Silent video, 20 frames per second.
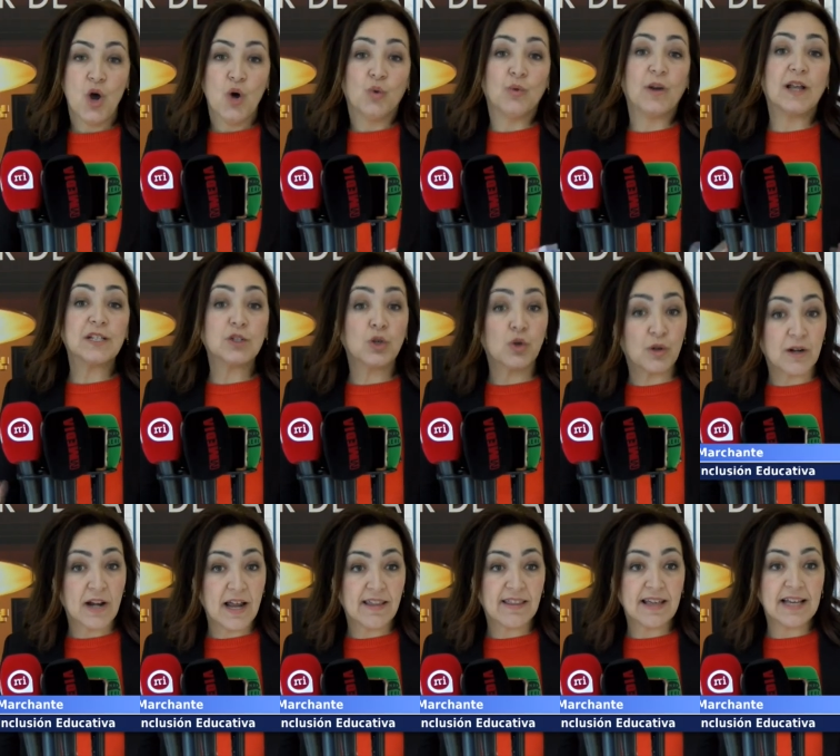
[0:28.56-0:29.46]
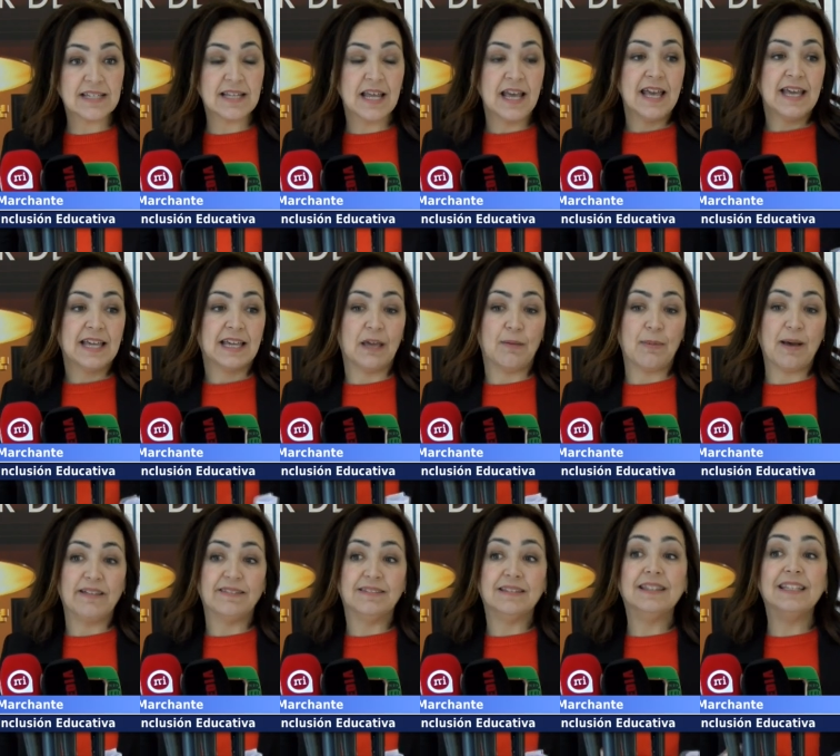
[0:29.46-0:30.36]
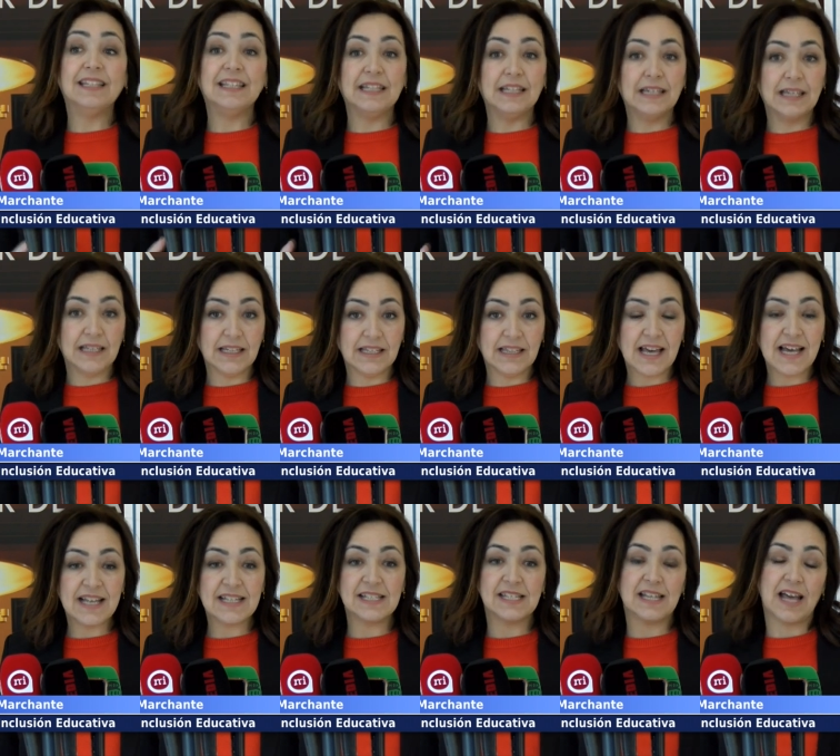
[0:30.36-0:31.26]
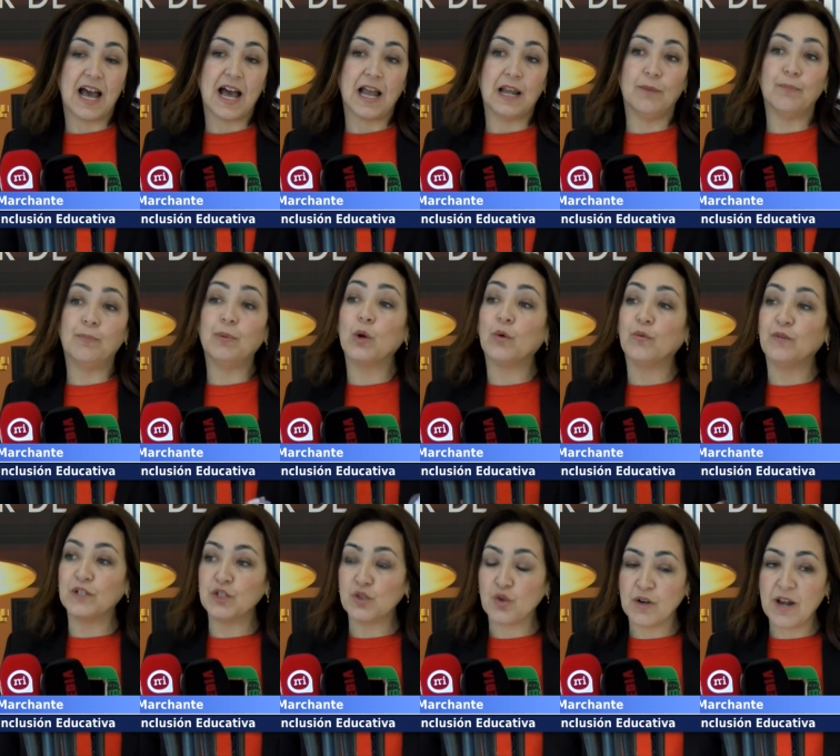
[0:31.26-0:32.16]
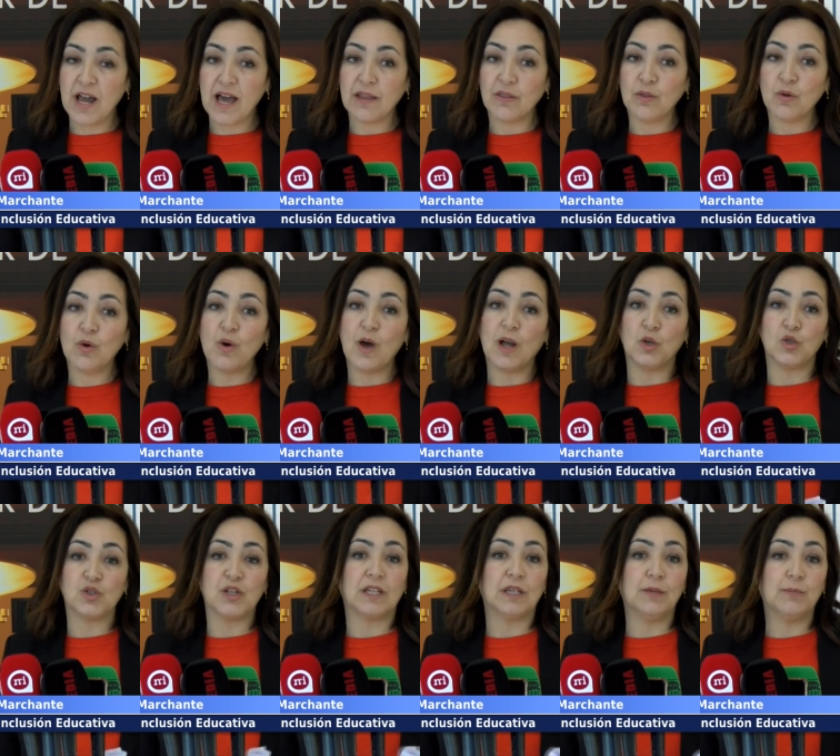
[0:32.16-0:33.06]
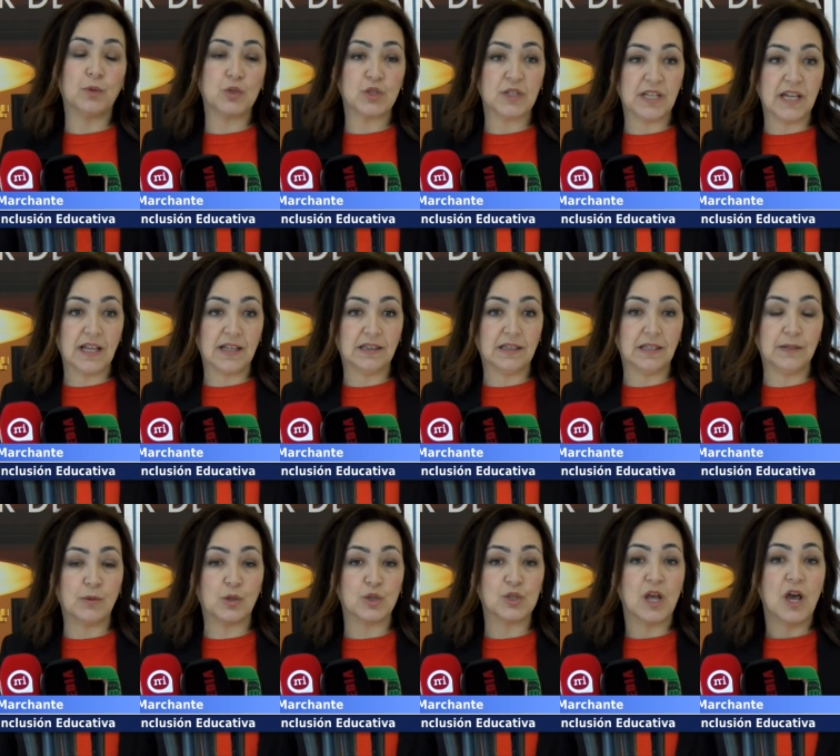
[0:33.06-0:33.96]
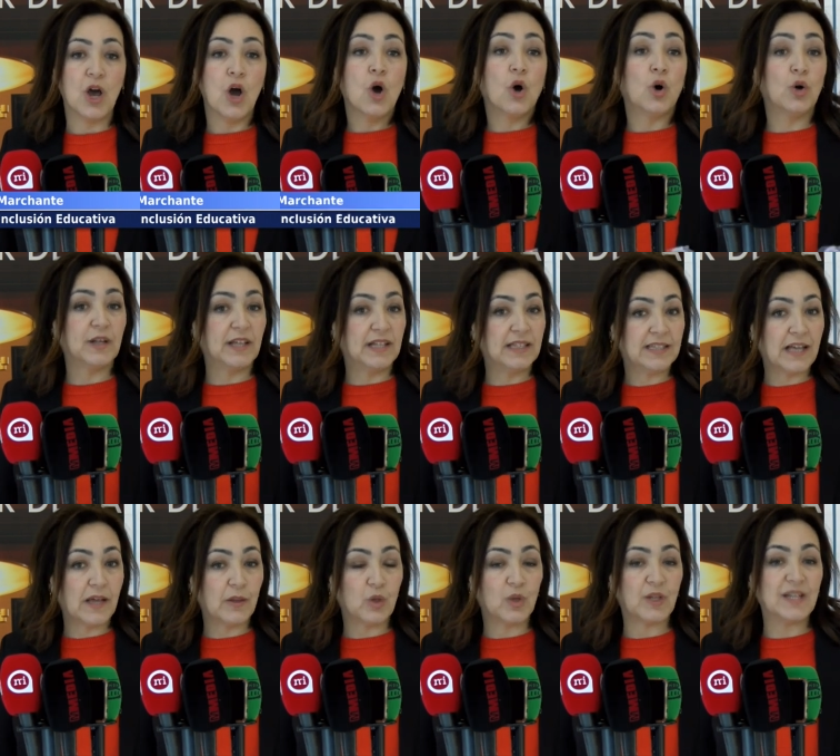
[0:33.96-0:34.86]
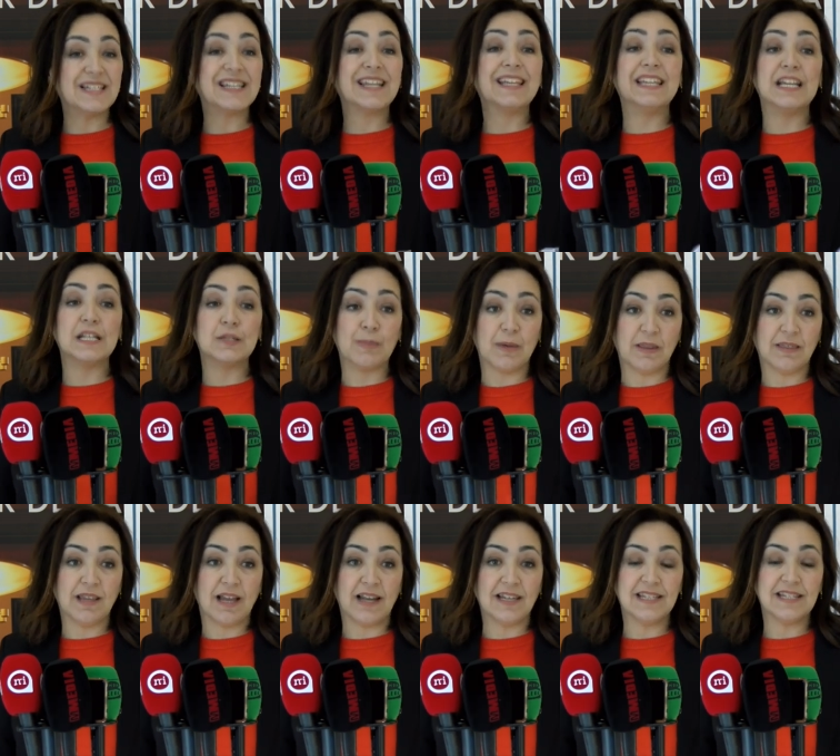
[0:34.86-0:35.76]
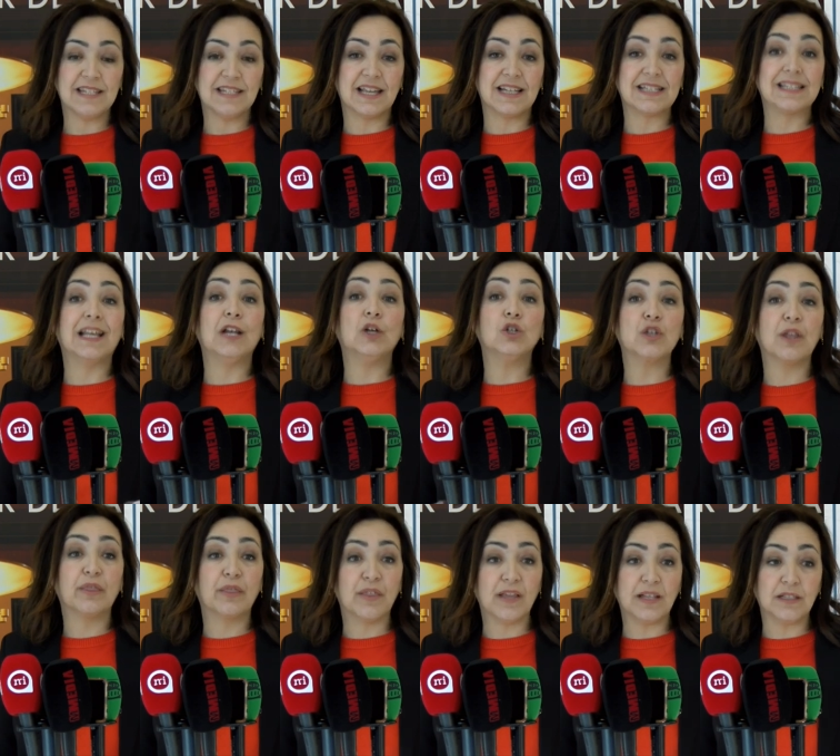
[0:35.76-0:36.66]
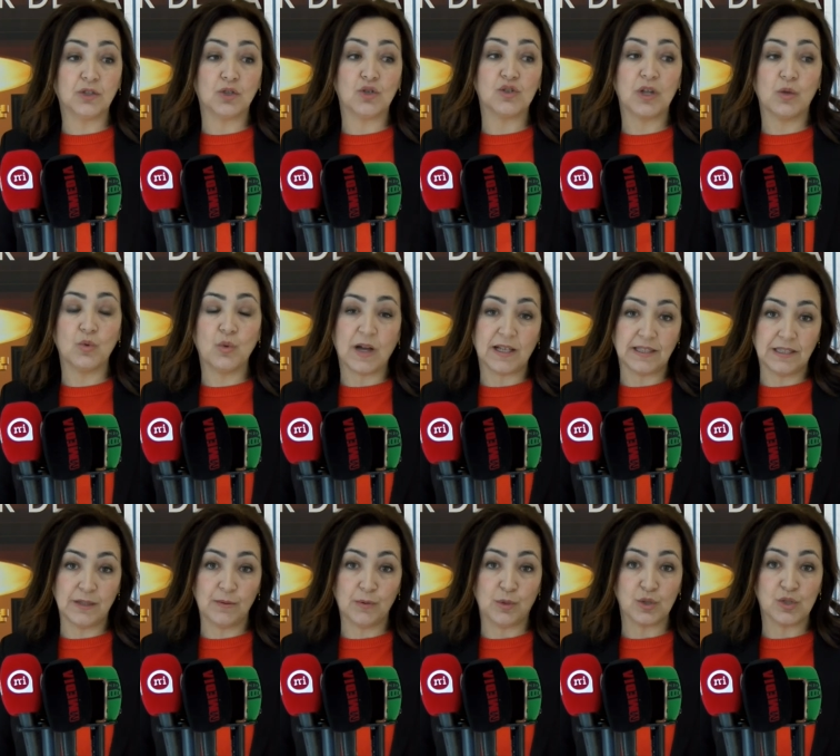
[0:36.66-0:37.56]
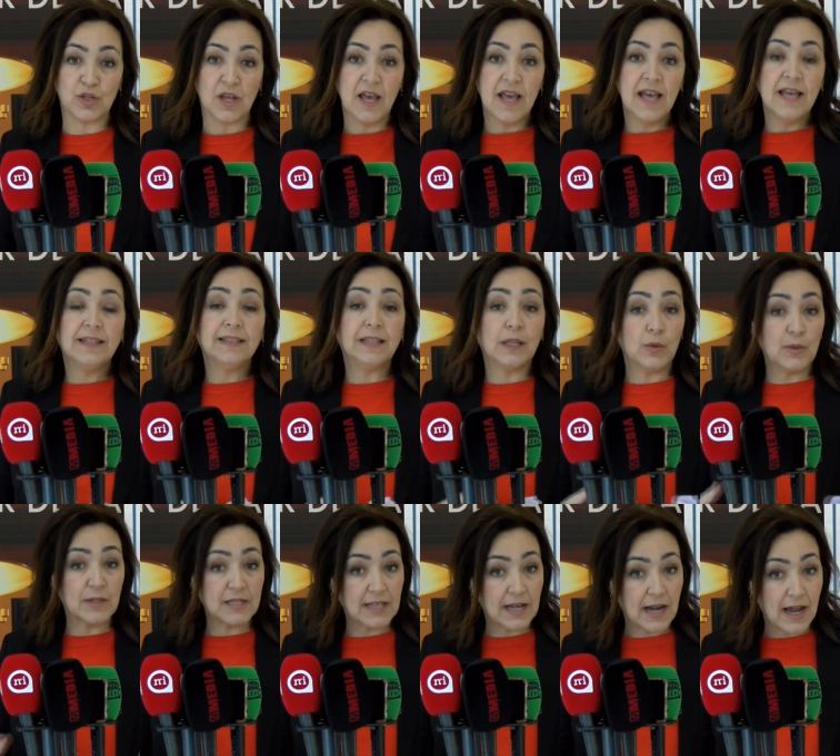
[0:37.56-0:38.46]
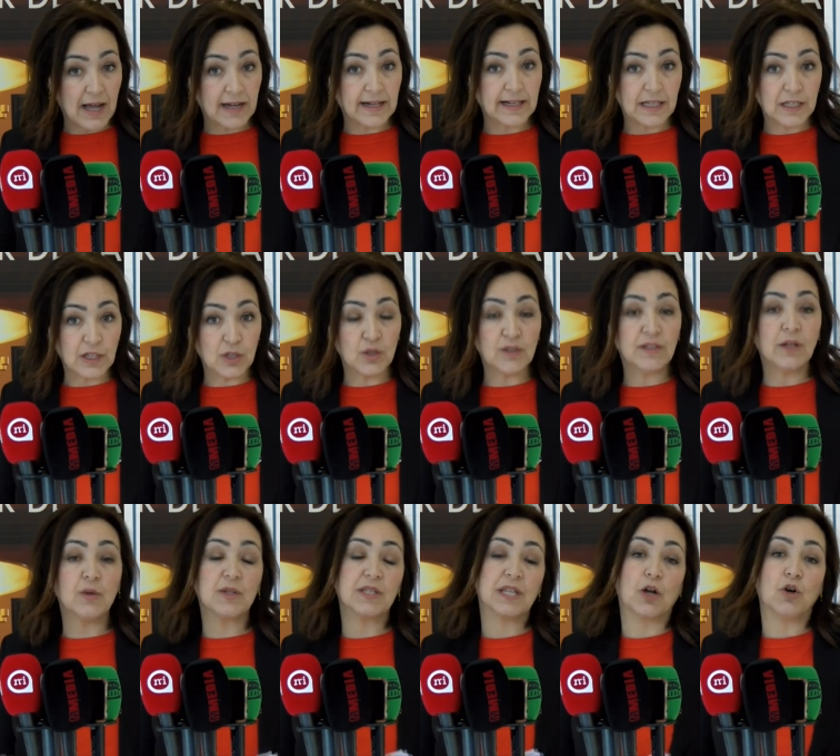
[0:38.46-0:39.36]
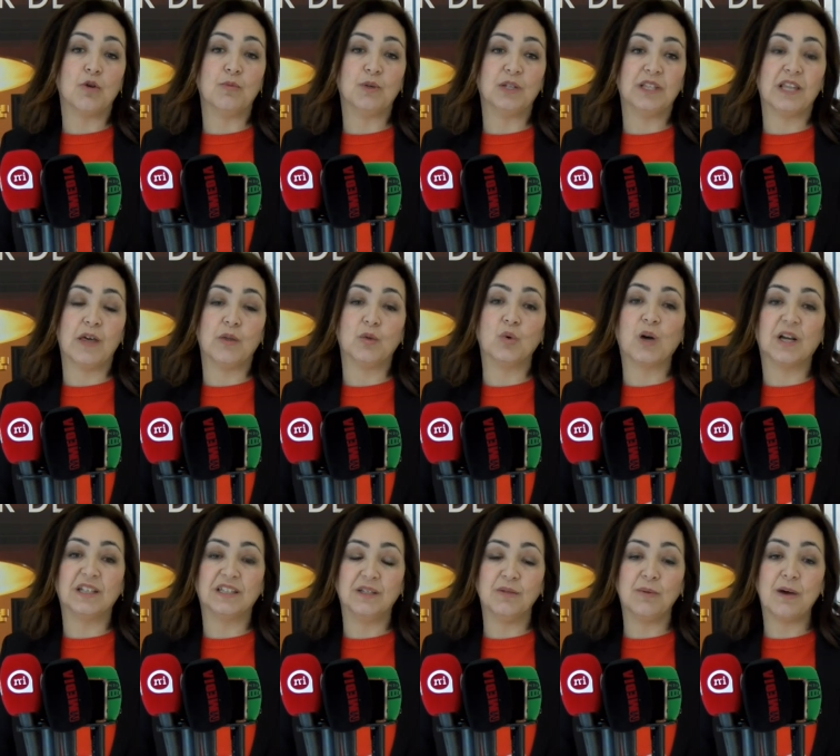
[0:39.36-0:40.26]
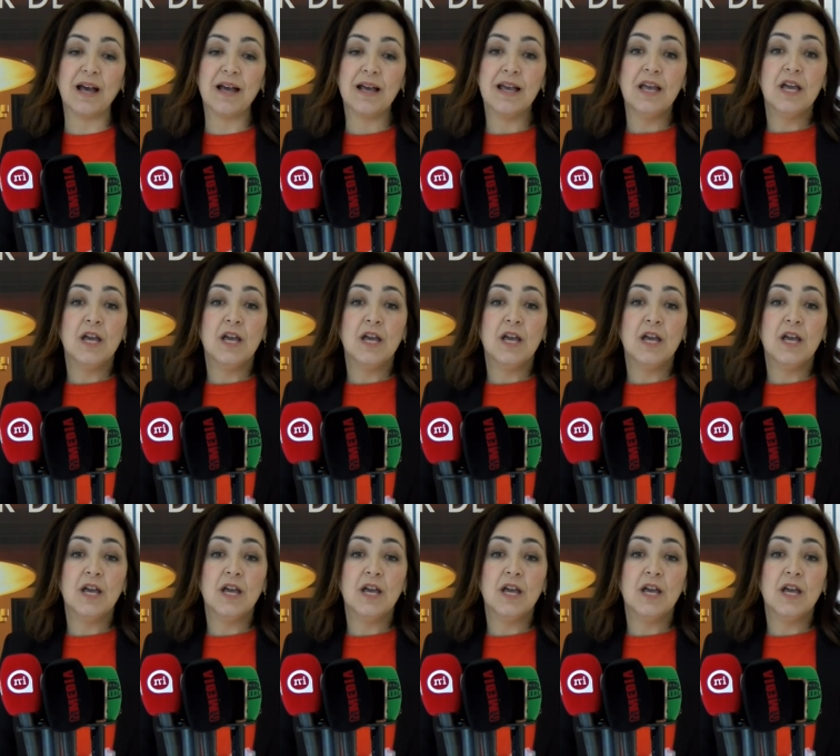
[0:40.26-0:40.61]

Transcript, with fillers: unas jornadas que van dirigidas al profesorado, a los equipos directivos, orientadores y especialistas de los centros educativos de nuestra región, de nuestra comunidad educativa,